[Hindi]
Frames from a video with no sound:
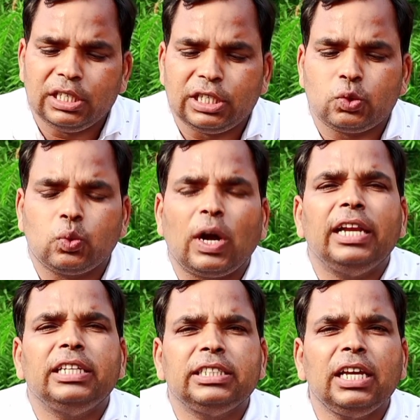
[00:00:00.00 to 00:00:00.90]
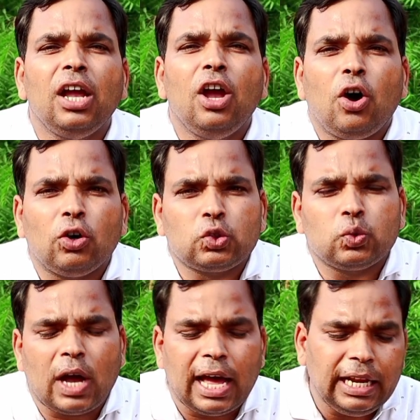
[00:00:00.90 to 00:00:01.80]
इसे सुखा लीजिए और
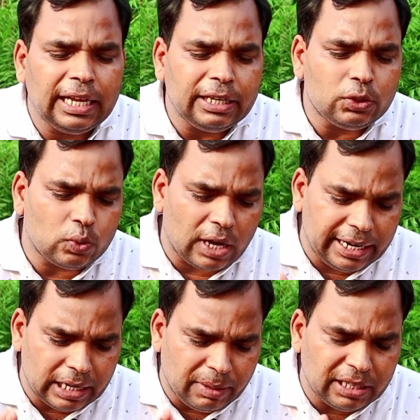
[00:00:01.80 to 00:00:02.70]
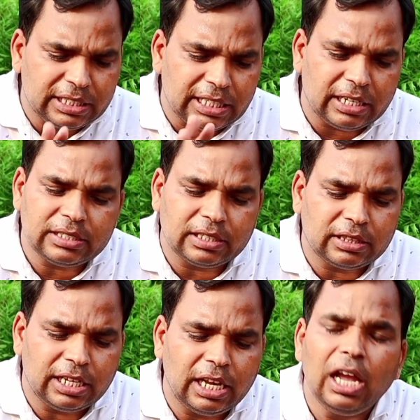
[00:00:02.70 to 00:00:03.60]
सुखा लेंगे सुखाने के बाद इसे रख
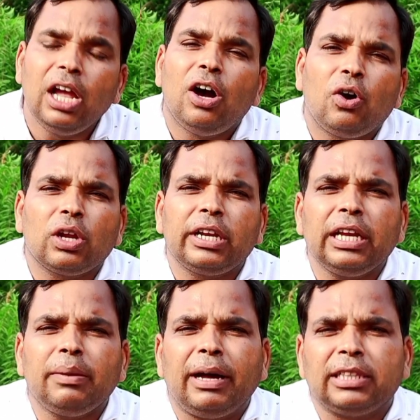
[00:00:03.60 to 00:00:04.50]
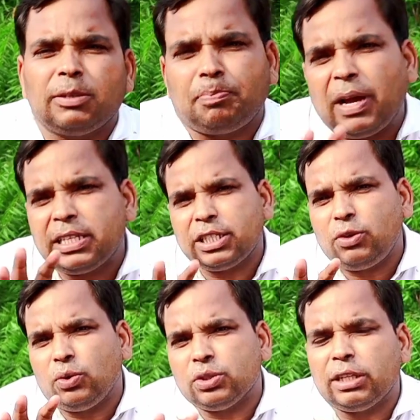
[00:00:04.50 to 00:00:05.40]
सकते हैं और रखने के बाद जब पाँच
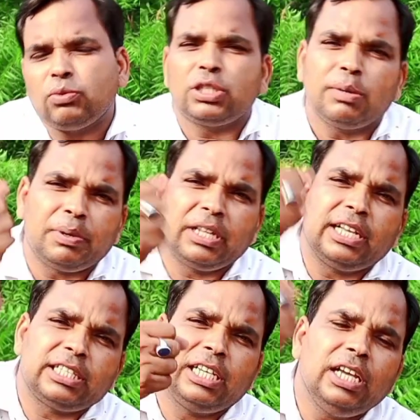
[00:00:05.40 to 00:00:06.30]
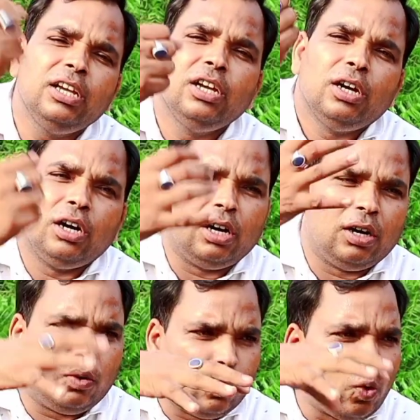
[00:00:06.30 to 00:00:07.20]
किलो हो जाए तो इसे बढ़िया से
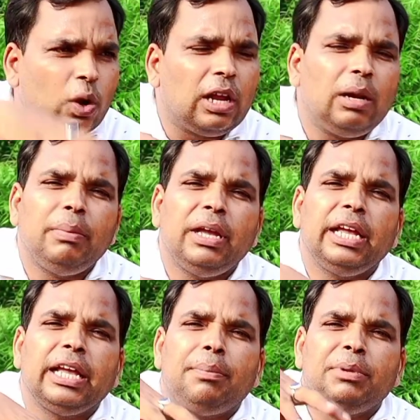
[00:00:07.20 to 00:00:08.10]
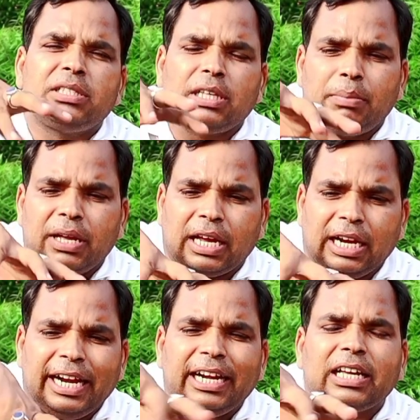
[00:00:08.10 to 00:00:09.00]
ओखल में या मिक्सर
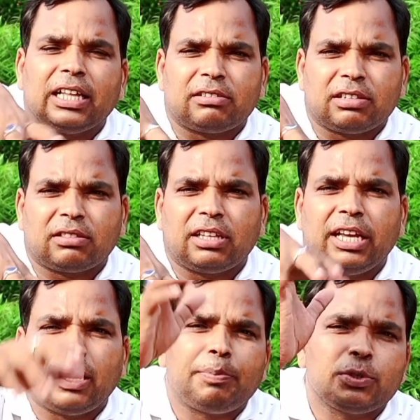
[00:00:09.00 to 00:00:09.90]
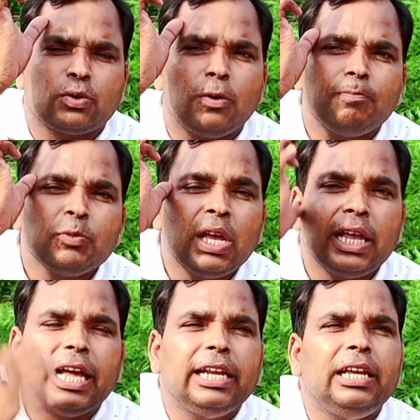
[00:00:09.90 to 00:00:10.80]
में ग्लैंड कर सकते हैं आप इसको
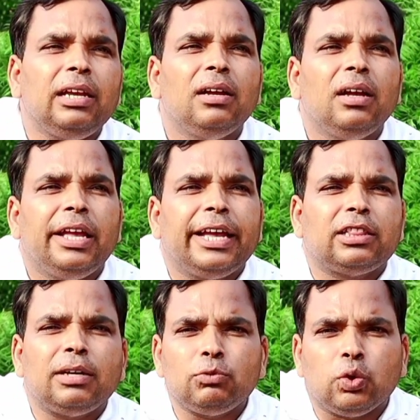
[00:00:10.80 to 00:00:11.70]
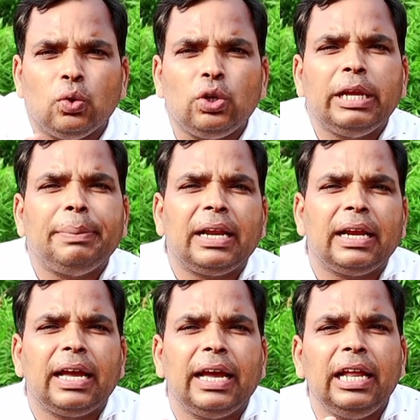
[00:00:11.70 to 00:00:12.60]
यानी एकदम धोई नहीं
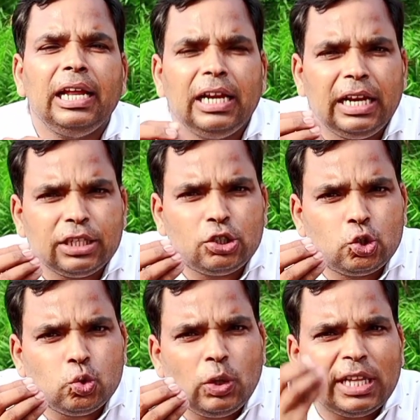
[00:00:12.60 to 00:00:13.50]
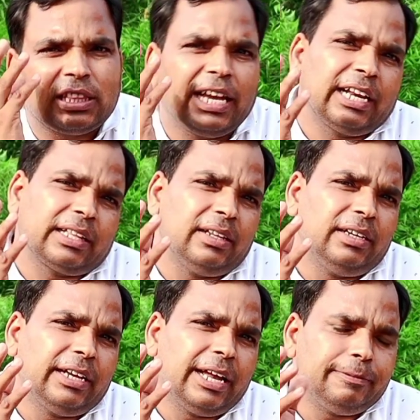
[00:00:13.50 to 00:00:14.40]
बनाना है लेकिन चूरा तैयार
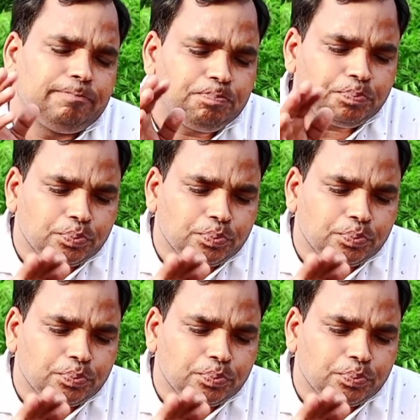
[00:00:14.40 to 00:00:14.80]
कर लेना है